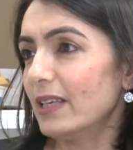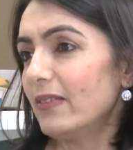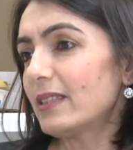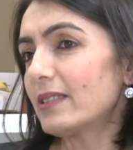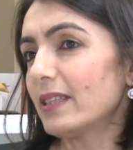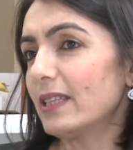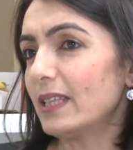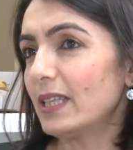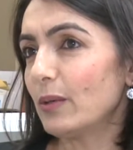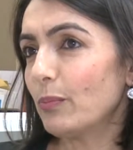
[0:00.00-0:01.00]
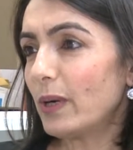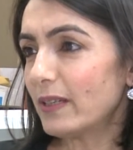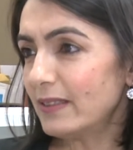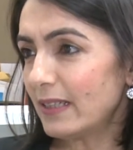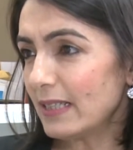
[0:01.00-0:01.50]
Evet, e,
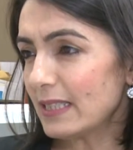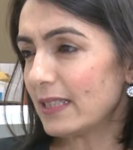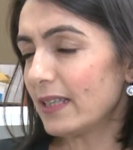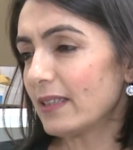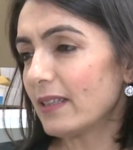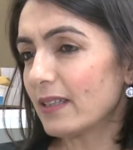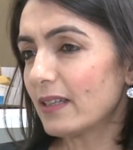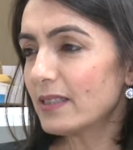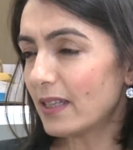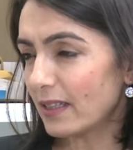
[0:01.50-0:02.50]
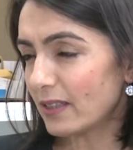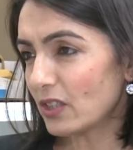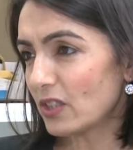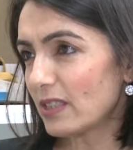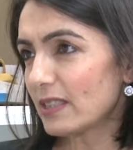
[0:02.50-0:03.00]
partnerinizle ya da kız
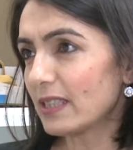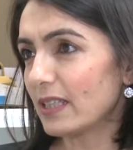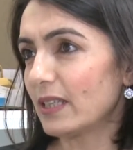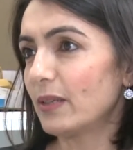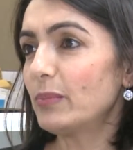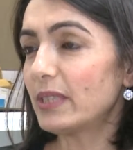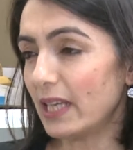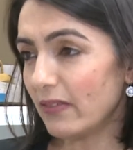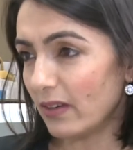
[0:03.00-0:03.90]
arkadaşınızla bir ev